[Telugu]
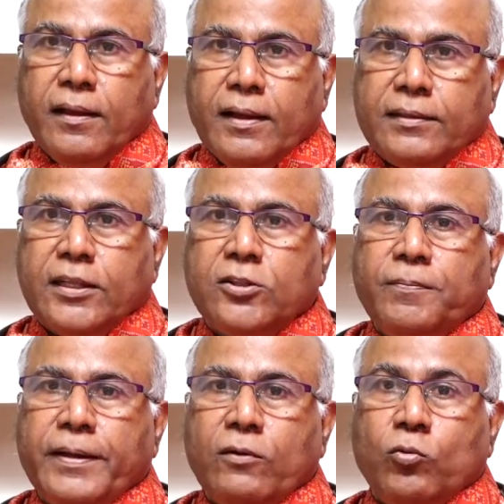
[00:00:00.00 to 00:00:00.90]
ఇంకా
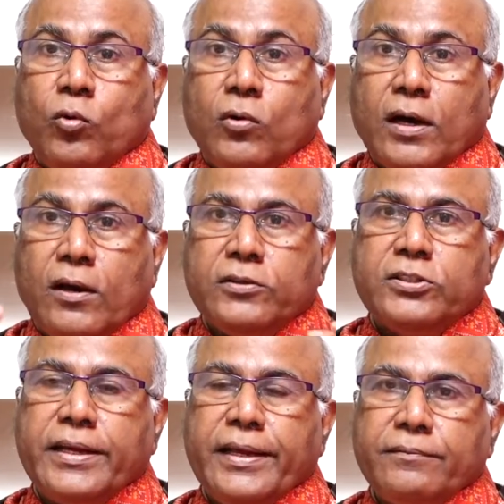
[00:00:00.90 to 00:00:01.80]
తదుపరి కుక్కర్లు
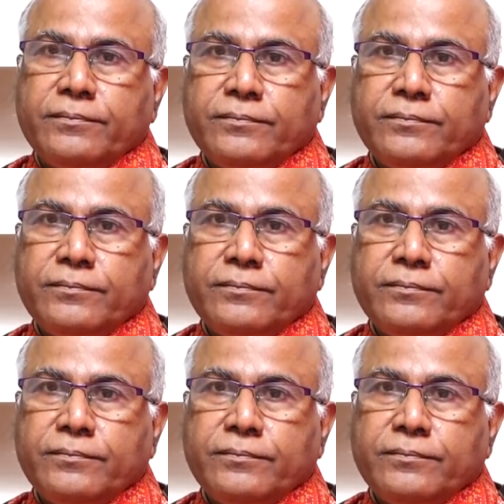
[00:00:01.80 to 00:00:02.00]
వచ్చినాయి